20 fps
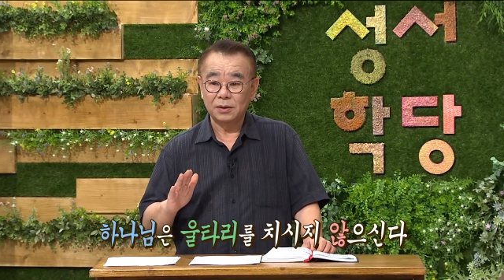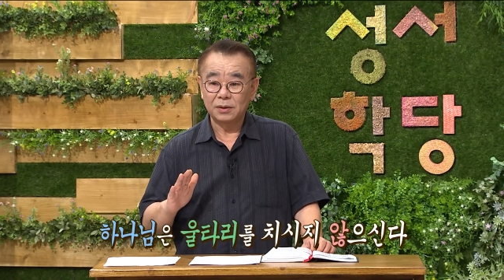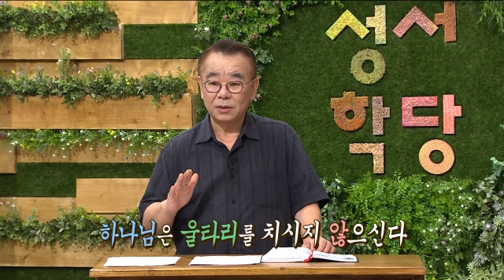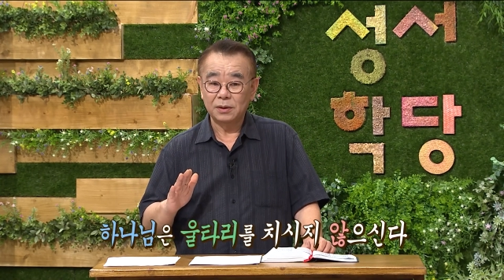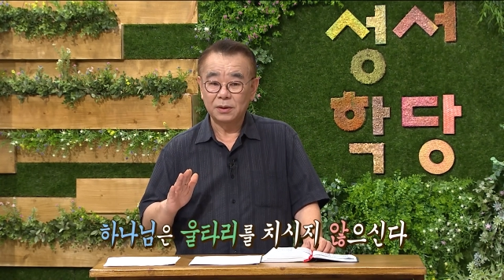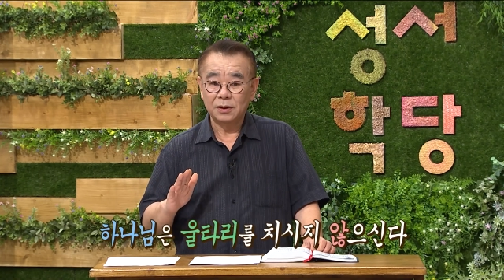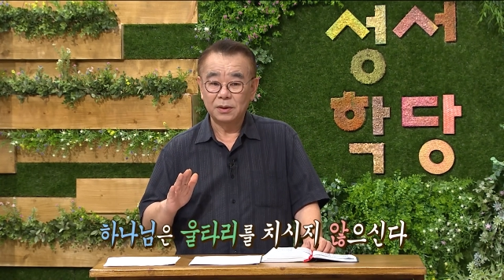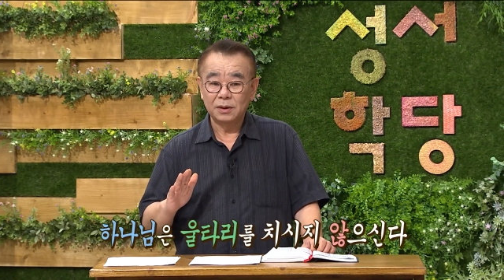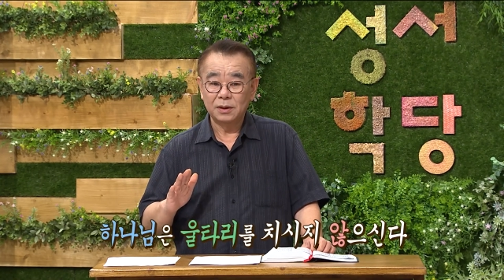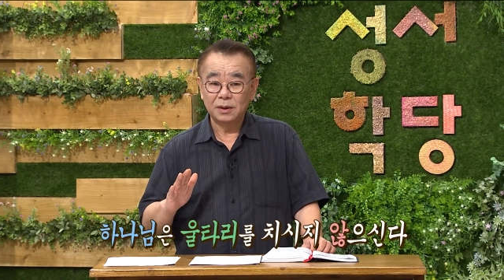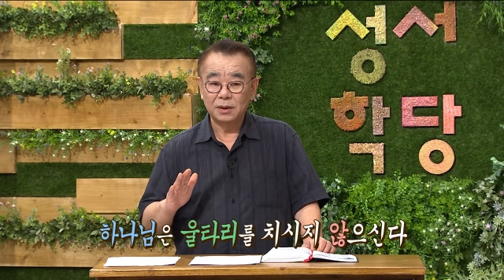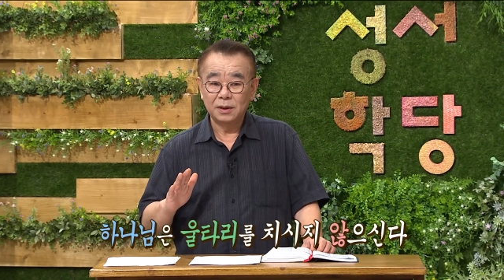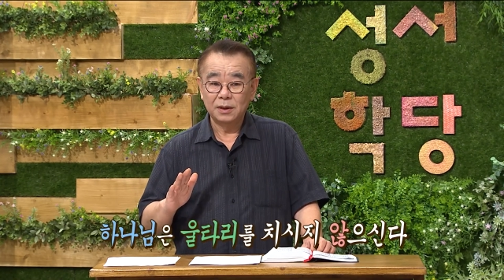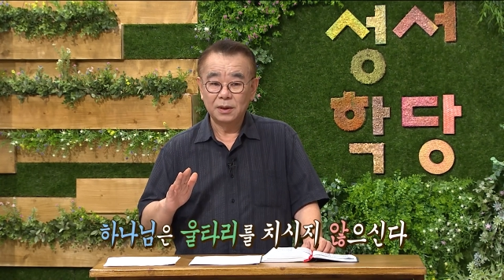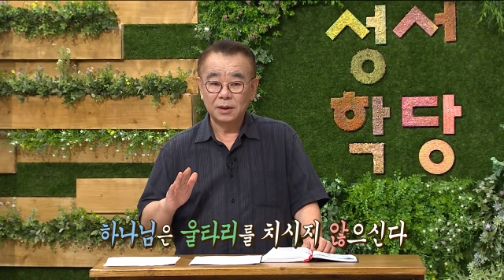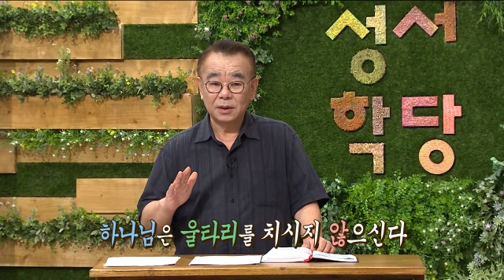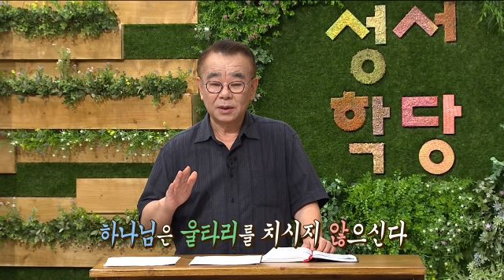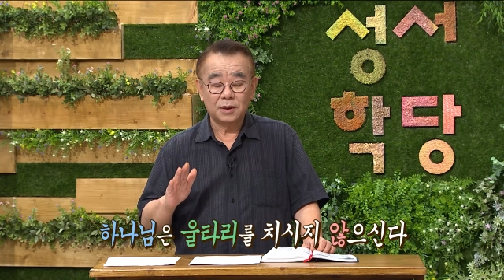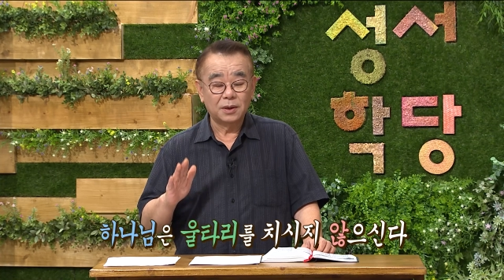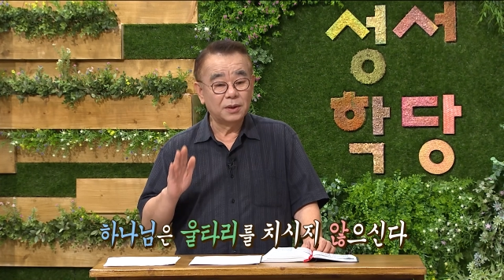
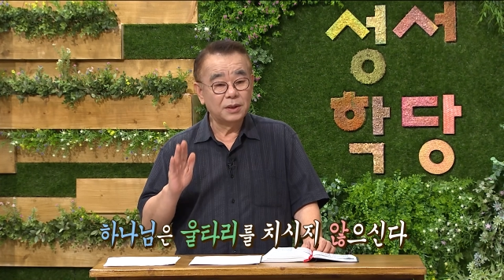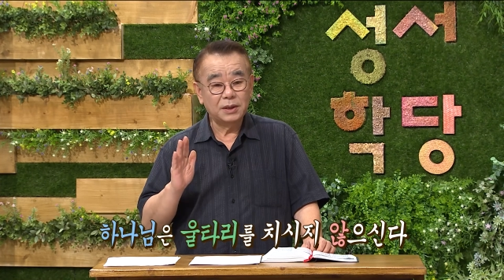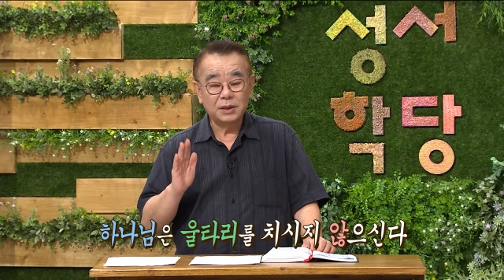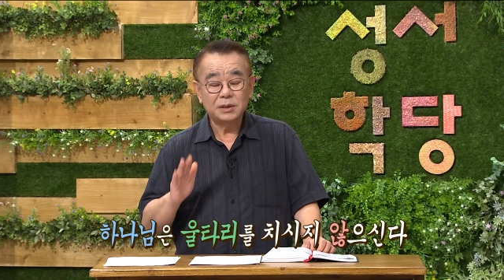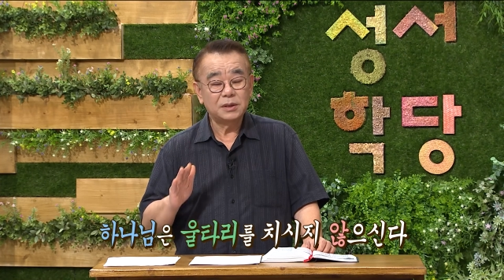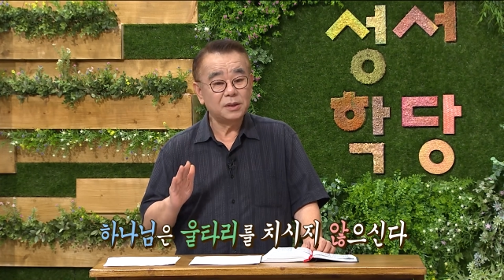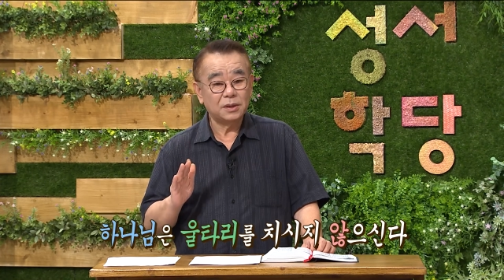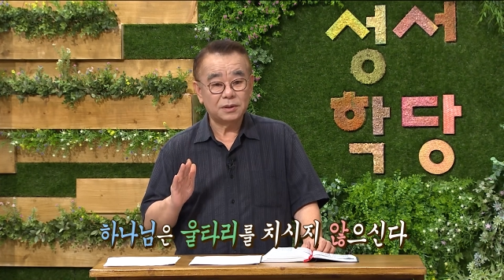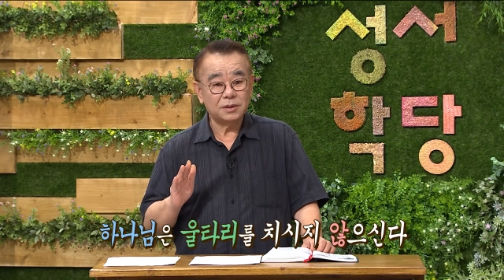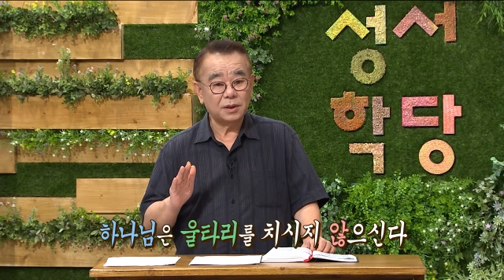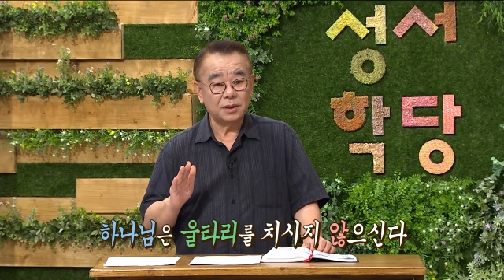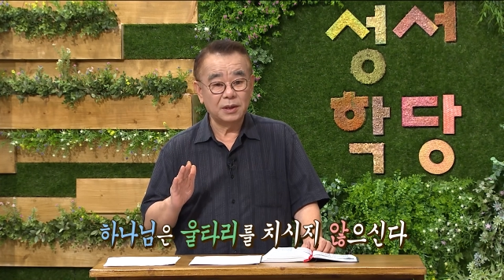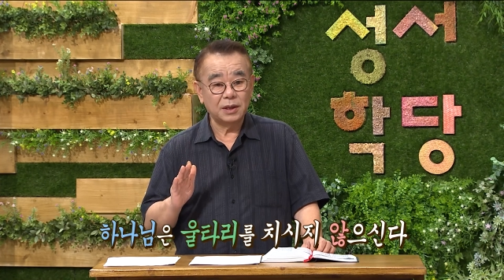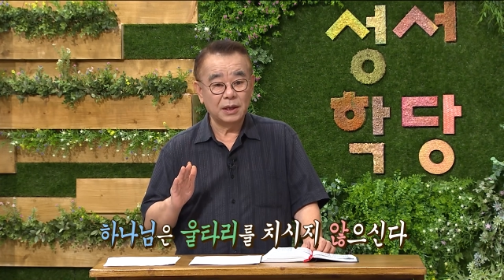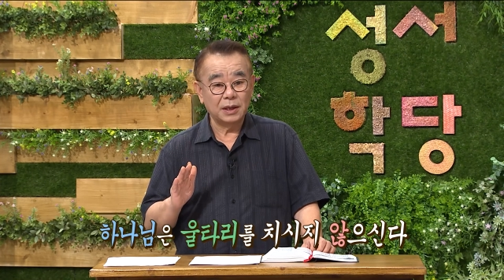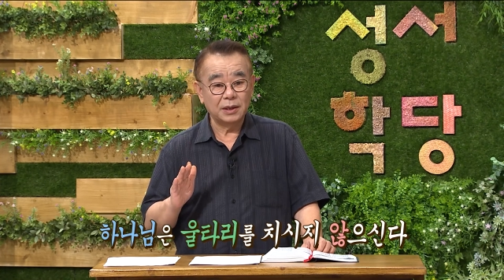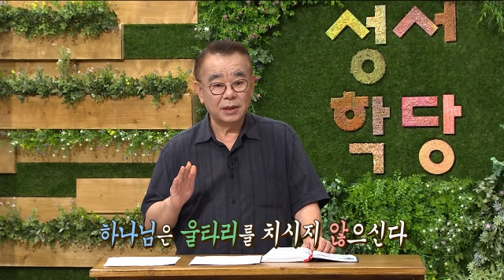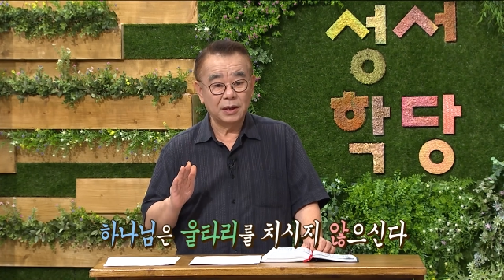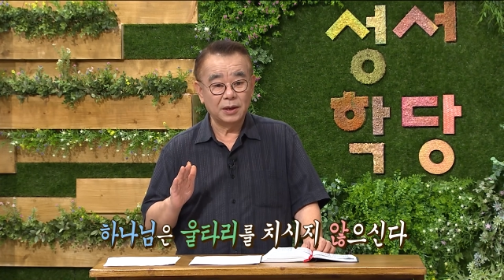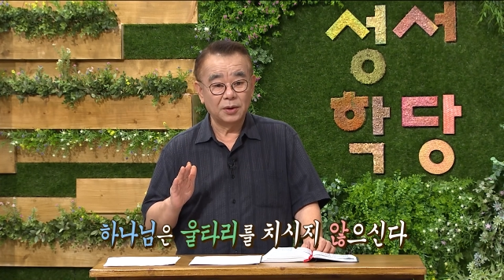아. 그걸 잊어서는
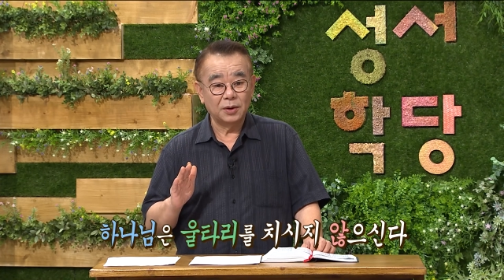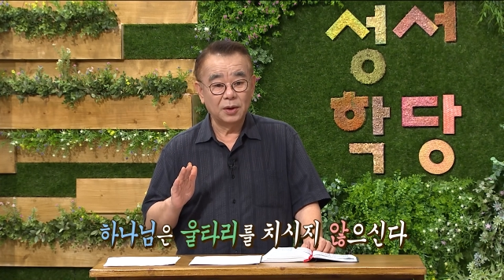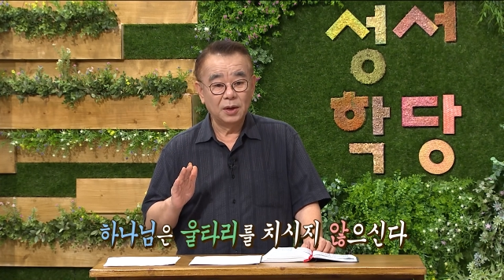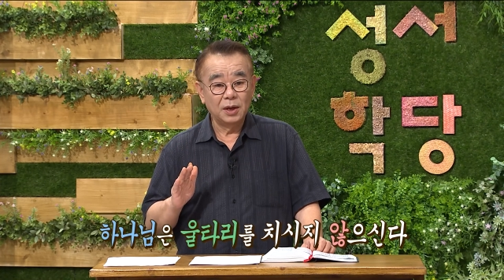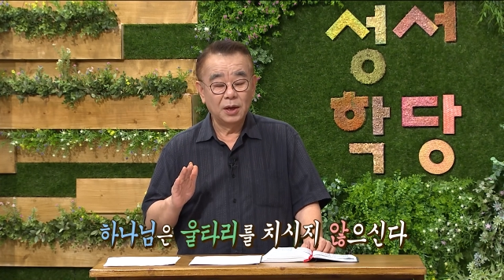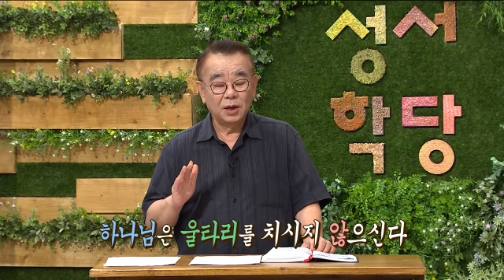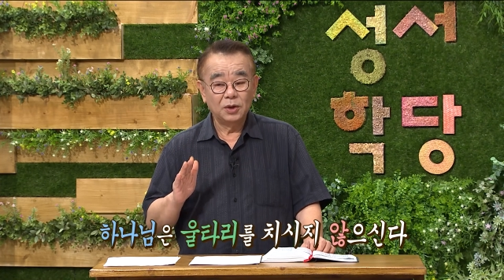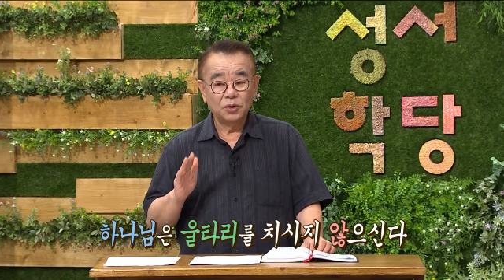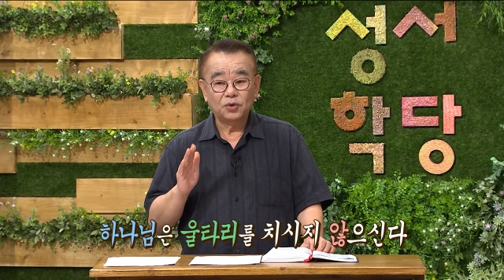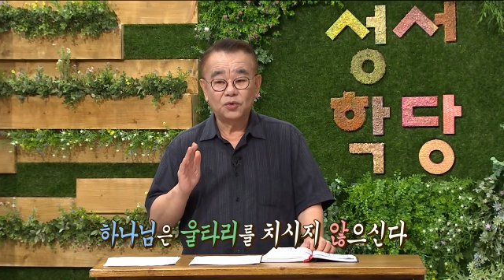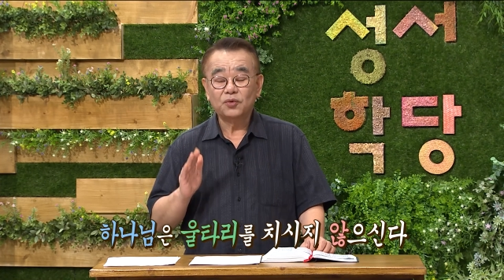안 돼요. 네.